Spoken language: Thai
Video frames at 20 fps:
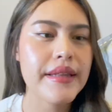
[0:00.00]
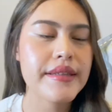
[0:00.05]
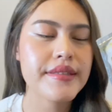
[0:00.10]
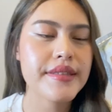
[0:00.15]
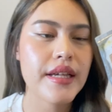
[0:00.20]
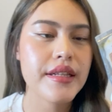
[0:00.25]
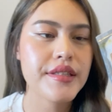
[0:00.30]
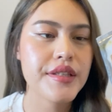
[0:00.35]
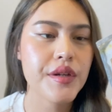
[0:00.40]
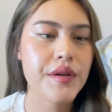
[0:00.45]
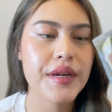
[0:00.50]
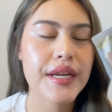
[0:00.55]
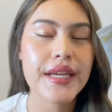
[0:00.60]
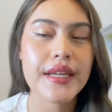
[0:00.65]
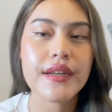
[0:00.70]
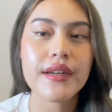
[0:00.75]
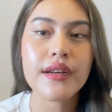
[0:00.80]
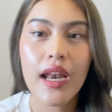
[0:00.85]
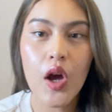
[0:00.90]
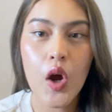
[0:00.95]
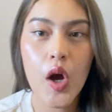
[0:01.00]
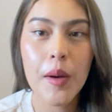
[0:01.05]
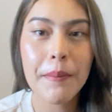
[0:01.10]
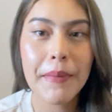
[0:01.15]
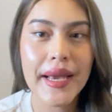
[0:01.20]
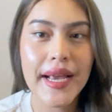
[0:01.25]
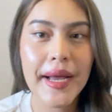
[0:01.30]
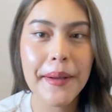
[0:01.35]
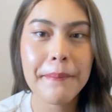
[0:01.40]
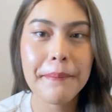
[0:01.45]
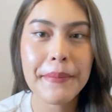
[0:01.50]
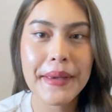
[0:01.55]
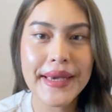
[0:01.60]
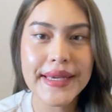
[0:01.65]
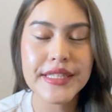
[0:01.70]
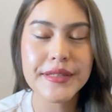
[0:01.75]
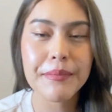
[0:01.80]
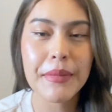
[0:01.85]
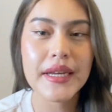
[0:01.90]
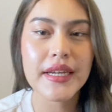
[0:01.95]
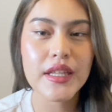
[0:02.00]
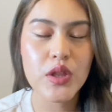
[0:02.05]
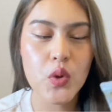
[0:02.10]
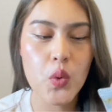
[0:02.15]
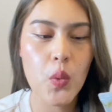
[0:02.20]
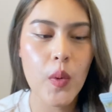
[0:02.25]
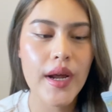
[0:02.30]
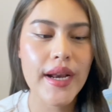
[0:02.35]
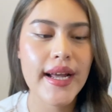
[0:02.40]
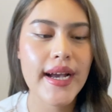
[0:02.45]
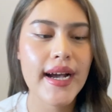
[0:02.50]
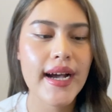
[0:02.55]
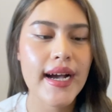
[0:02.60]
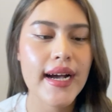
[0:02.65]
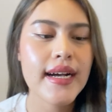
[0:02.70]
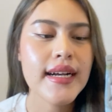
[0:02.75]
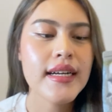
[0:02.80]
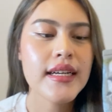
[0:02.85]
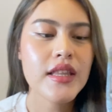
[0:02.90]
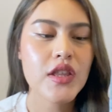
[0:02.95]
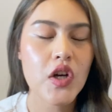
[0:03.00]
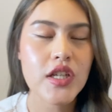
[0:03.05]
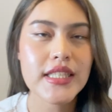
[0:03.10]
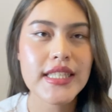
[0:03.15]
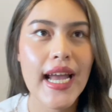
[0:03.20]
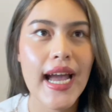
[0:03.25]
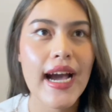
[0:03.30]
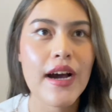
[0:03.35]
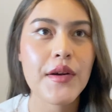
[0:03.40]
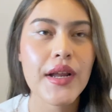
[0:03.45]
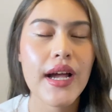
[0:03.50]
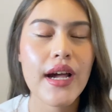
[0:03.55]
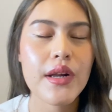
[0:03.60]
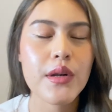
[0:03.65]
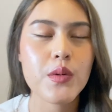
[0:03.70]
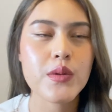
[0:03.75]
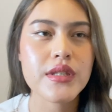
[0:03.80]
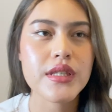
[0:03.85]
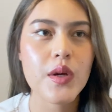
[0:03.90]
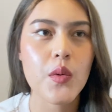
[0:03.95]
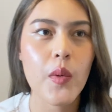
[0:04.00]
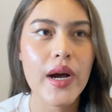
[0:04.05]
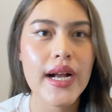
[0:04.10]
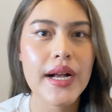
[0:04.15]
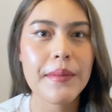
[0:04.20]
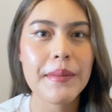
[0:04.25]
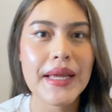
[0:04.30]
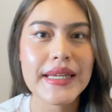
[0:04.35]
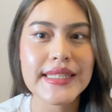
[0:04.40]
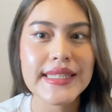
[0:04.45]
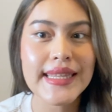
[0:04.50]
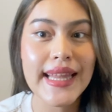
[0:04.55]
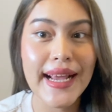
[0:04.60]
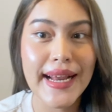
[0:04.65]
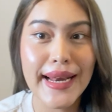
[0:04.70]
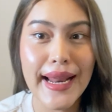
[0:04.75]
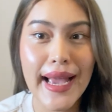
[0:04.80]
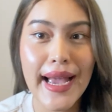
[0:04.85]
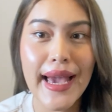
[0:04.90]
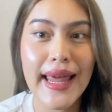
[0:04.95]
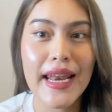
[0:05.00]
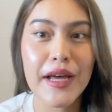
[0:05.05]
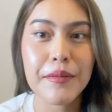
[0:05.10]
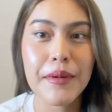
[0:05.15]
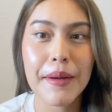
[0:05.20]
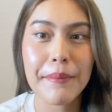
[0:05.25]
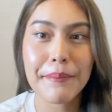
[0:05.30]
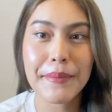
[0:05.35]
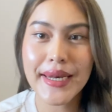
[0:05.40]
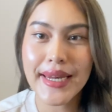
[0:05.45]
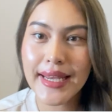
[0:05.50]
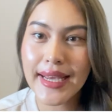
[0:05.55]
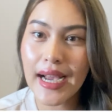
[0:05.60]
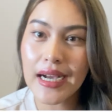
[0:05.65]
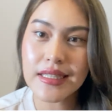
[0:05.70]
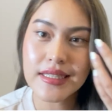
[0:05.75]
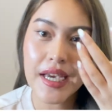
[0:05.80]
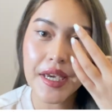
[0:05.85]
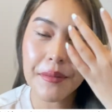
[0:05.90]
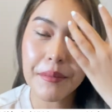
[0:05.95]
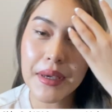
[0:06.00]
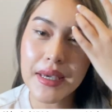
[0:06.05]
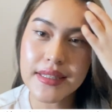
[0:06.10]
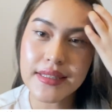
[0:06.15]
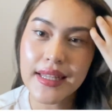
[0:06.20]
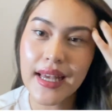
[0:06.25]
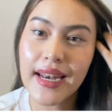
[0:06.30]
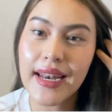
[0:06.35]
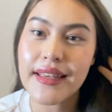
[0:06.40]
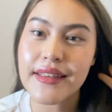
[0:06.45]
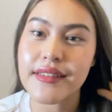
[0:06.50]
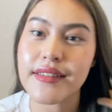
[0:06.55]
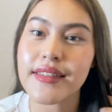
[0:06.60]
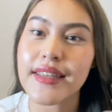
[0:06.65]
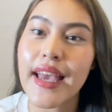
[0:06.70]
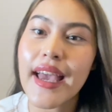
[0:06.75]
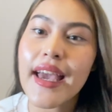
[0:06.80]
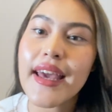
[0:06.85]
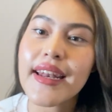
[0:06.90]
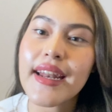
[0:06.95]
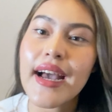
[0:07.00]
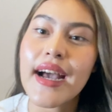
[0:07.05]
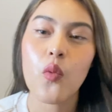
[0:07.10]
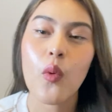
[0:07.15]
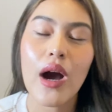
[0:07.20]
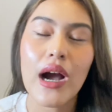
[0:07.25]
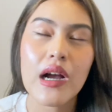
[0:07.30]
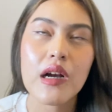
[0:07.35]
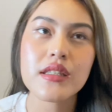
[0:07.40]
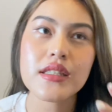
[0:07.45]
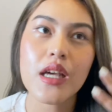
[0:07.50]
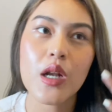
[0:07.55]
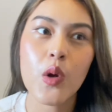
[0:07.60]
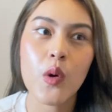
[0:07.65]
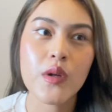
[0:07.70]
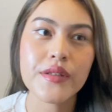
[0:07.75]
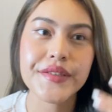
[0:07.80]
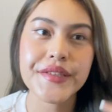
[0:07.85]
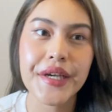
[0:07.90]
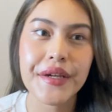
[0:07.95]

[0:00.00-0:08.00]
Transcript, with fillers: นซันสกรีนแล้วก็เมคอัพเบสไปในตัวนะคะตอนเช้าถ้ารู้สึกว่ากำลังจะแต่งหน้าแล้วแบบไม่ได้อยากใช้เบสอะไรเยอะแยะนะวาก็จะลงเซ